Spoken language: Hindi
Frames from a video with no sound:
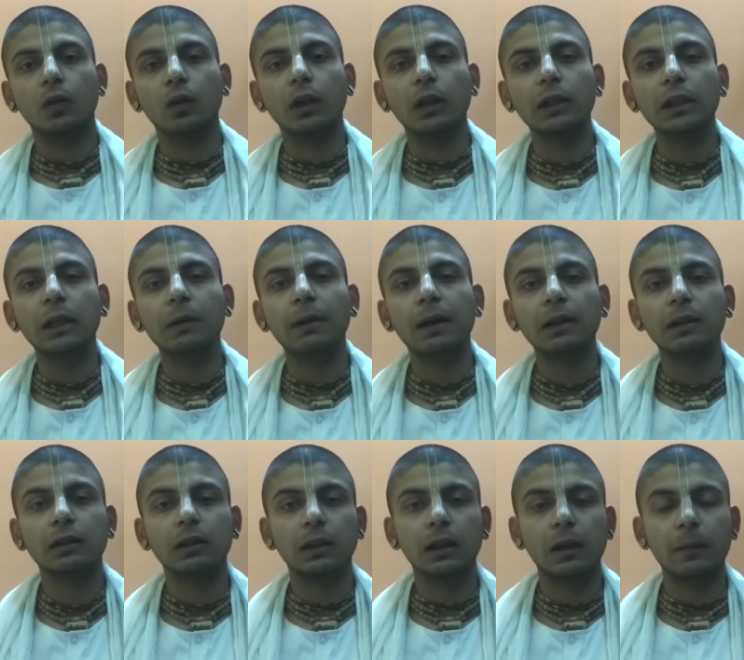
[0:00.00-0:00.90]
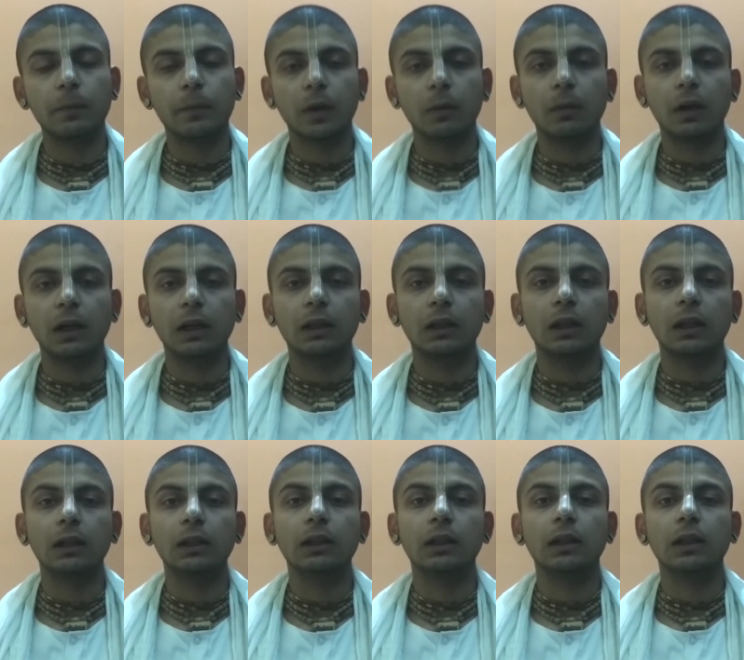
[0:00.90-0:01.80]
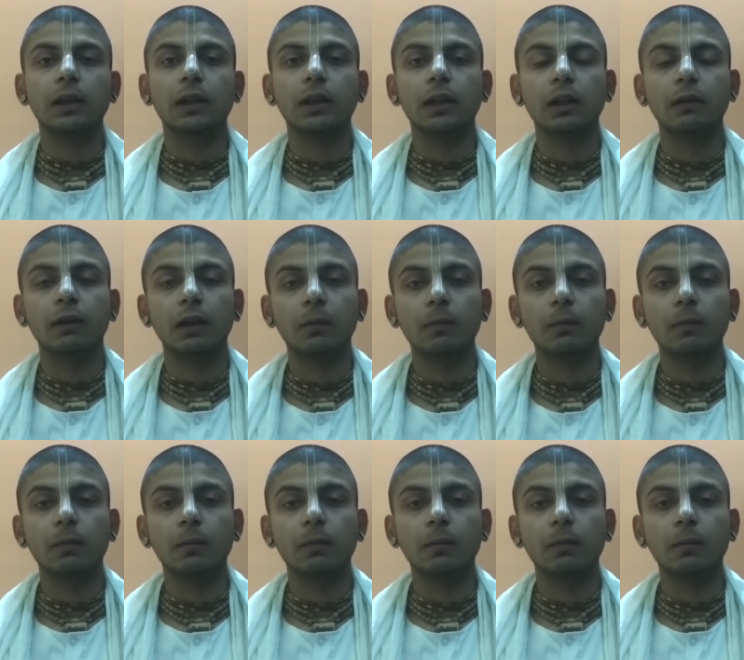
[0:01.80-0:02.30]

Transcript: और ये बात सदैव प्रमाणित रही है कि निधिवन